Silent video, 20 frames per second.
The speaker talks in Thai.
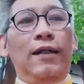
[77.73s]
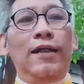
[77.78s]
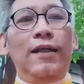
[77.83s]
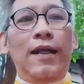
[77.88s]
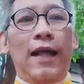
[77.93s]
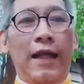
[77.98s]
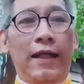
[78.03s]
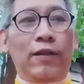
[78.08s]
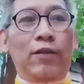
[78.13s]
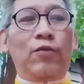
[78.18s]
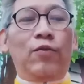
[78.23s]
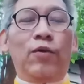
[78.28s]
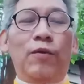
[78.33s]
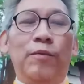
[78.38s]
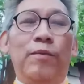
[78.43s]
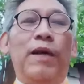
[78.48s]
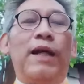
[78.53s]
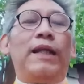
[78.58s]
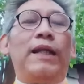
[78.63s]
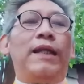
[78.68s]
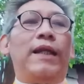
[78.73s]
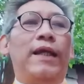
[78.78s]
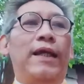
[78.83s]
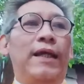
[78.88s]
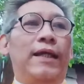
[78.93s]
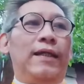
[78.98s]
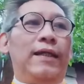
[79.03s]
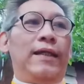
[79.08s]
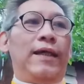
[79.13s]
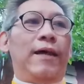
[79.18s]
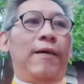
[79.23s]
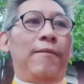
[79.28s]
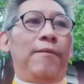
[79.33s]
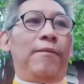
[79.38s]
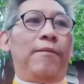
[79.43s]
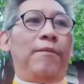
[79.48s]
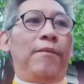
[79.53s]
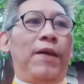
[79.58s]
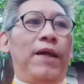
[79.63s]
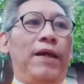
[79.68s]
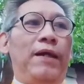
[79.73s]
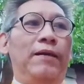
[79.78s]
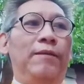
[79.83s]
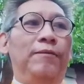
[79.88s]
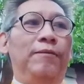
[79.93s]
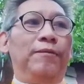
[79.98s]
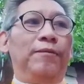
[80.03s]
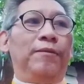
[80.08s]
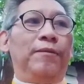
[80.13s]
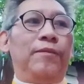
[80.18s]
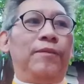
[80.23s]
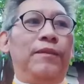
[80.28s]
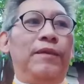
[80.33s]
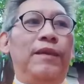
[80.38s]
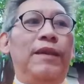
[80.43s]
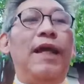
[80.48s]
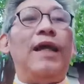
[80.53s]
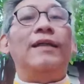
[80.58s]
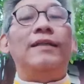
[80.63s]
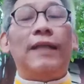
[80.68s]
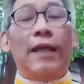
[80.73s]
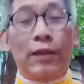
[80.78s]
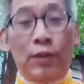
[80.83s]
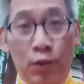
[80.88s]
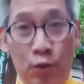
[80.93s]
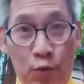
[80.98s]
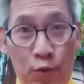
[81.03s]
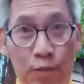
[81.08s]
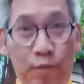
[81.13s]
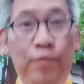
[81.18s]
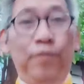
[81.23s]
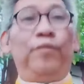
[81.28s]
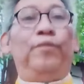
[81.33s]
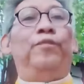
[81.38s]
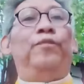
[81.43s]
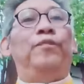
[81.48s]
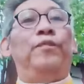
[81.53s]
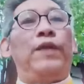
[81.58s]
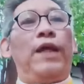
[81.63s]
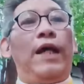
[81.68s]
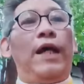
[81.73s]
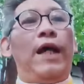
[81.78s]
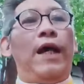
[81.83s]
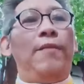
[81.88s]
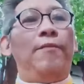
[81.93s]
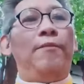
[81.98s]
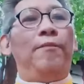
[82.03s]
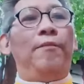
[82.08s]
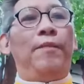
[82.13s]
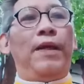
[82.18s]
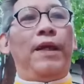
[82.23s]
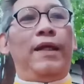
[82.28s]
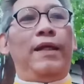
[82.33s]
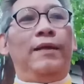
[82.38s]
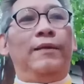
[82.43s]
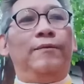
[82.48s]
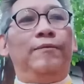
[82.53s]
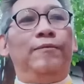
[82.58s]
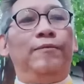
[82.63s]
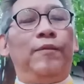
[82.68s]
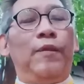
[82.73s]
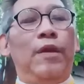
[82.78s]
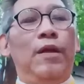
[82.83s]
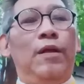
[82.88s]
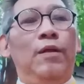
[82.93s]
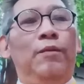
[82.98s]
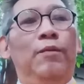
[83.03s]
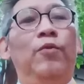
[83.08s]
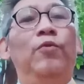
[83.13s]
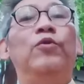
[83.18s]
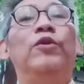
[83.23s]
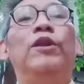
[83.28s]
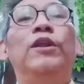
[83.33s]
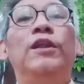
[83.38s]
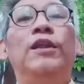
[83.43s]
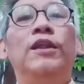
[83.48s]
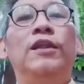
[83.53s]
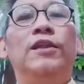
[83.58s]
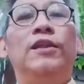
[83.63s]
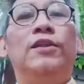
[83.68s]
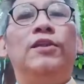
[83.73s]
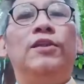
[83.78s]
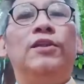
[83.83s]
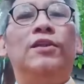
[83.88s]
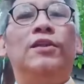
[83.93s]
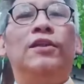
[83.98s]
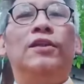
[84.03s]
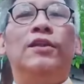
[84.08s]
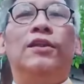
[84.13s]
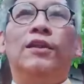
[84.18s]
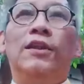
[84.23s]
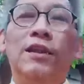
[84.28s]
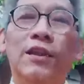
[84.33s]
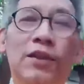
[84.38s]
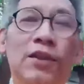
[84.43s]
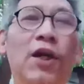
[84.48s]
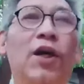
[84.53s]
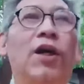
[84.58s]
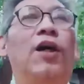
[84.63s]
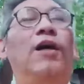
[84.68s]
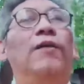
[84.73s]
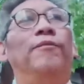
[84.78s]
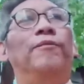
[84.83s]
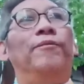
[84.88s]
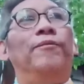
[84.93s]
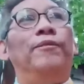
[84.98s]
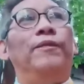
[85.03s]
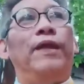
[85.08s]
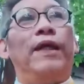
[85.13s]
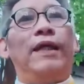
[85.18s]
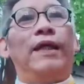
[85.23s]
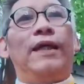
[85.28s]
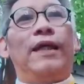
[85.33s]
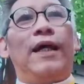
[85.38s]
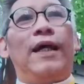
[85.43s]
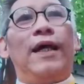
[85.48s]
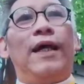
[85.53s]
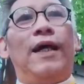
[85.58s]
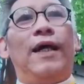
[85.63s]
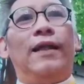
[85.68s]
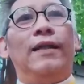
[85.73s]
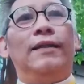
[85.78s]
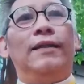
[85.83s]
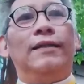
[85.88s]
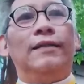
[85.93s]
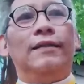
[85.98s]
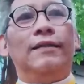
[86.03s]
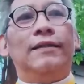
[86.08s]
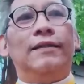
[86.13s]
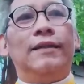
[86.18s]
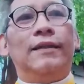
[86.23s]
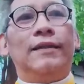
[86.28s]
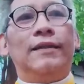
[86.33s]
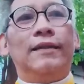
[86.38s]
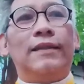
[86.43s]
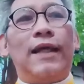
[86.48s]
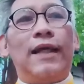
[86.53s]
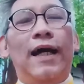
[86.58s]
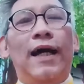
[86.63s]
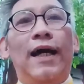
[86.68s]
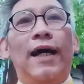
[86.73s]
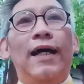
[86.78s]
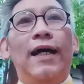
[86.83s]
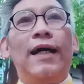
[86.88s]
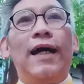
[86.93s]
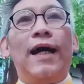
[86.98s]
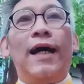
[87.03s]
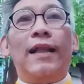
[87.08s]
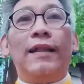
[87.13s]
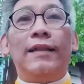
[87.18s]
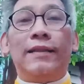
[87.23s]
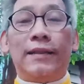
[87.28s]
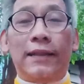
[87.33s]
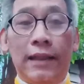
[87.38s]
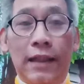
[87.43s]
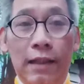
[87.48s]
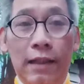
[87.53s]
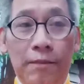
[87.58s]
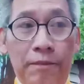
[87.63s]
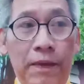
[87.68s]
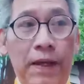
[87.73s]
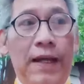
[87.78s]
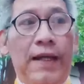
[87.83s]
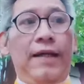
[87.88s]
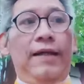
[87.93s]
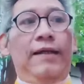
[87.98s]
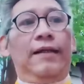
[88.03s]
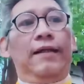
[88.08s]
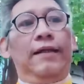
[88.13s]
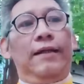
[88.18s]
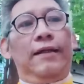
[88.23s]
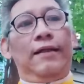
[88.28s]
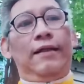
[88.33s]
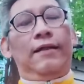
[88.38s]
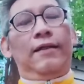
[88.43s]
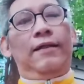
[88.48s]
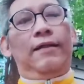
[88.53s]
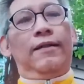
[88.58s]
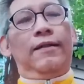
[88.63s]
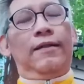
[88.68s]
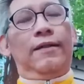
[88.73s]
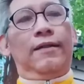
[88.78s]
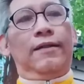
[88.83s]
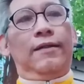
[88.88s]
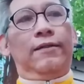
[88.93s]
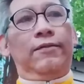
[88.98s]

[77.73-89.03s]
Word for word: นิรันดร์คนพันเอกเนี่ยเป็นนักสะสมนะครับเป็นผู้ที่ชื่นชอบในการศึกษางานศิลปะแล้วก็